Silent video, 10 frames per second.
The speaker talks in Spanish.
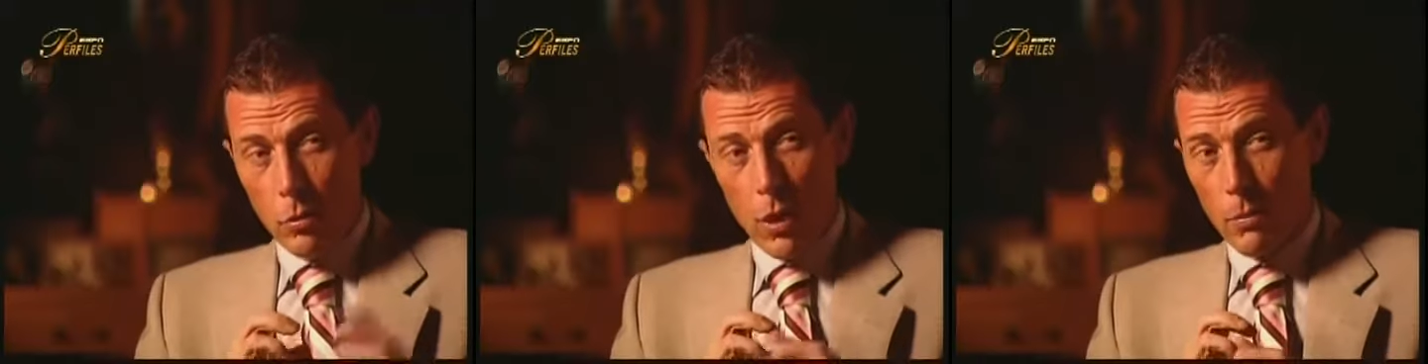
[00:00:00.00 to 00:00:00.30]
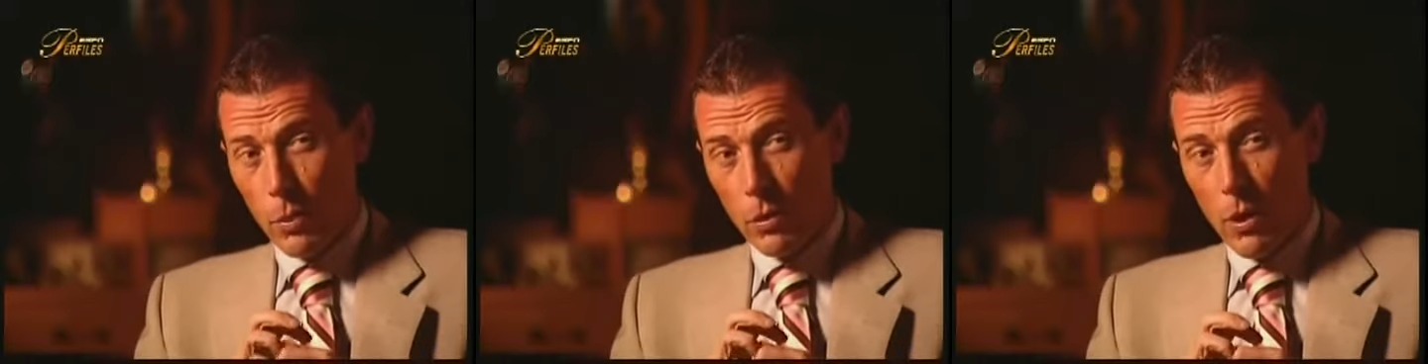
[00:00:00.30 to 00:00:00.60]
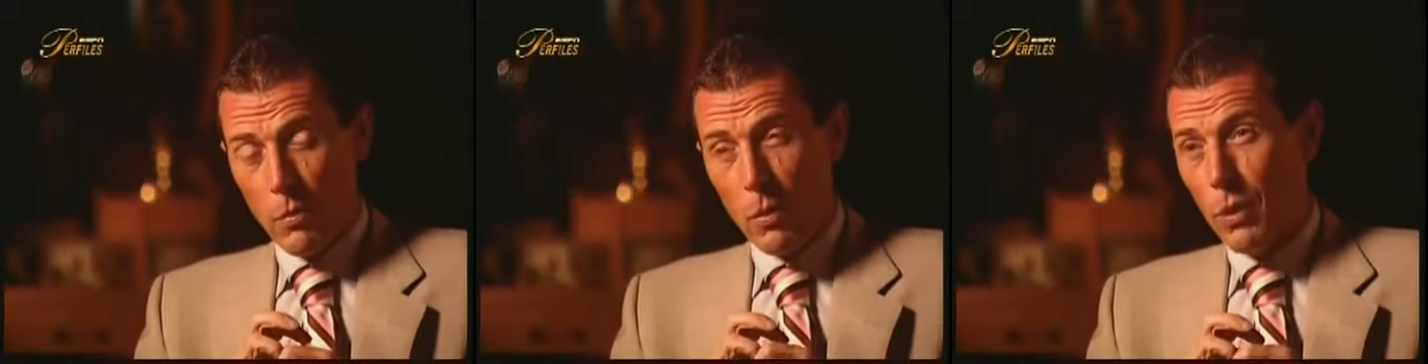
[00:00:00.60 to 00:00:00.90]
oportunidad
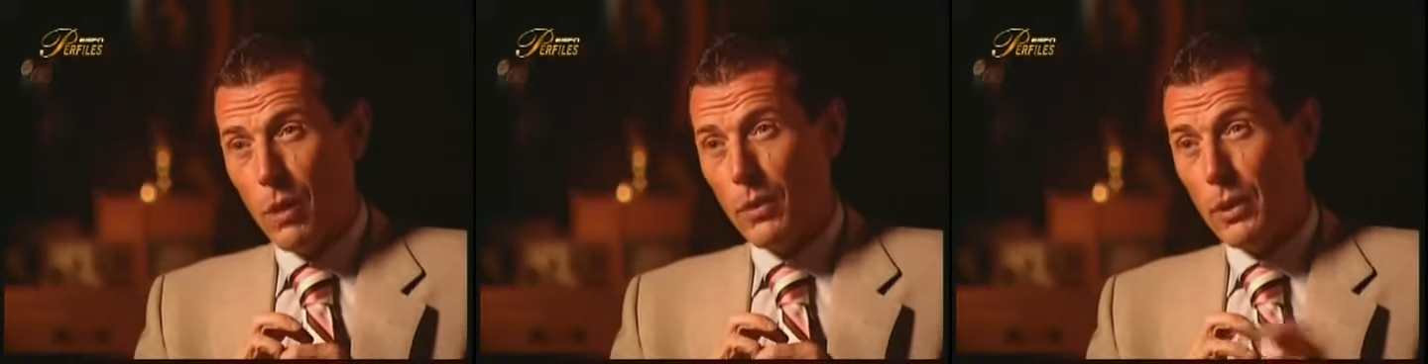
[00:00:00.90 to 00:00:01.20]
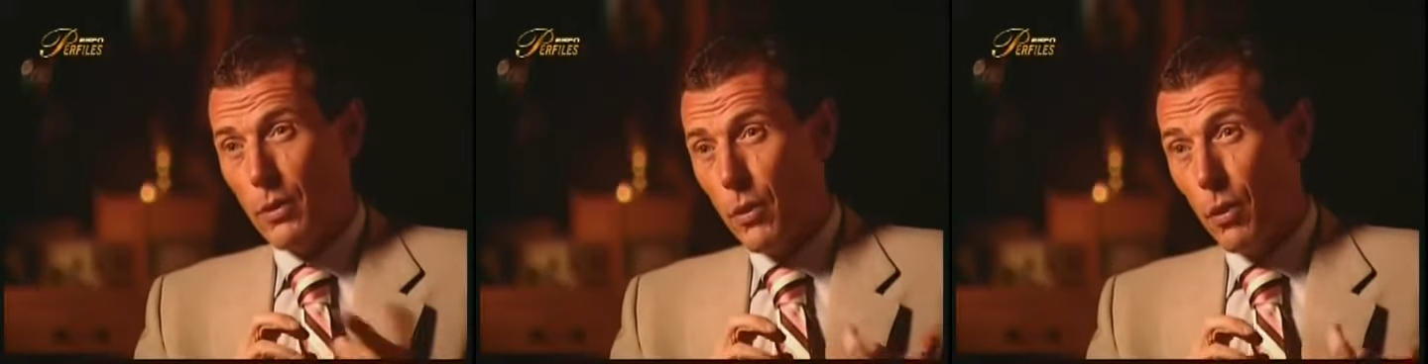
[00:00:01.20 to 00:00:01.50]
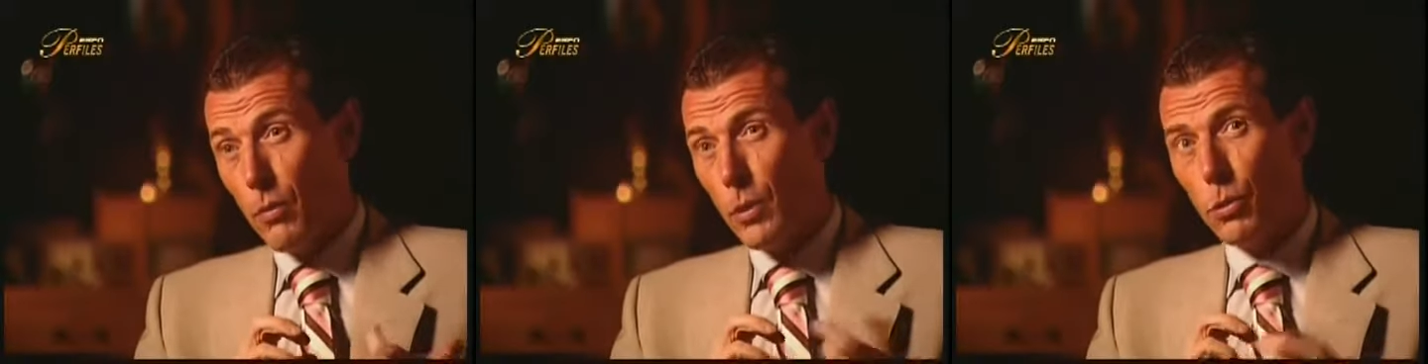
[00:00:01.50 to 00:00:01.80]
muy buena, faltaban cinco
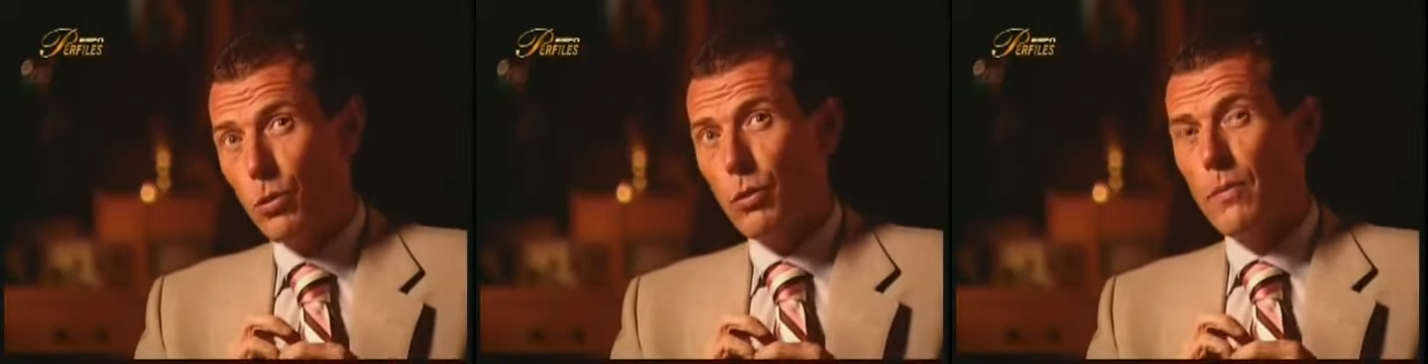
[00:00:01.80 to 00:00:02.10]
minutos,